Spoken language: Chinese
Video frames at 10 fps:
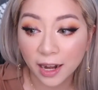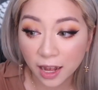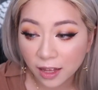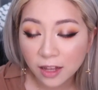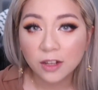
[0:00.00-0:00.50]
打
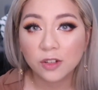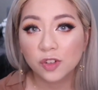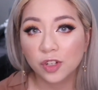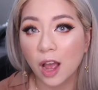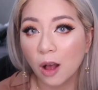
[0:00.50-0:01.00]
亮，
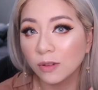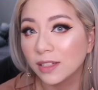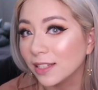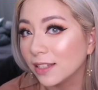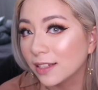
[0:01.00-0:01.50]
超
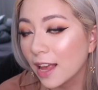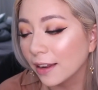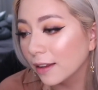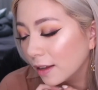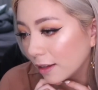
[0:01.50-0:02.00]
级赞。
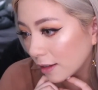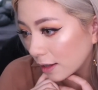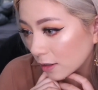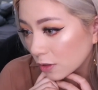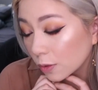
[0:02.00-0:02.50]

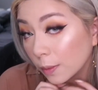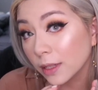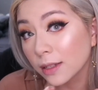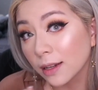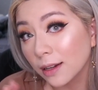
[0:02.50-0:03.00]
那就是我
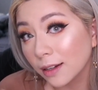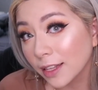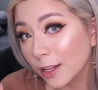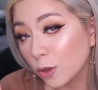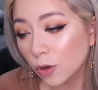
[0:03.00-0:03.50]
们这个
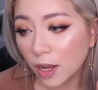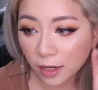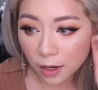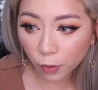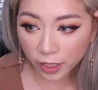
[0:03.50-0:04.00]
眼
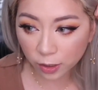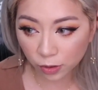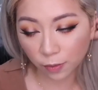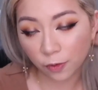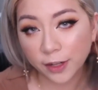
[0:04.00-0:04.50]
妆，我的眼
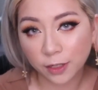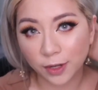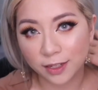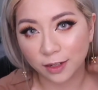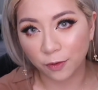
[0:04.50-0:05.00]
妆的部分已经
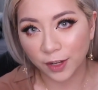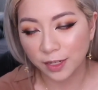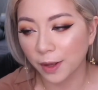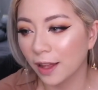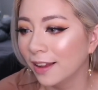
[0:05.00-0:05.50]
完成，有发现吗？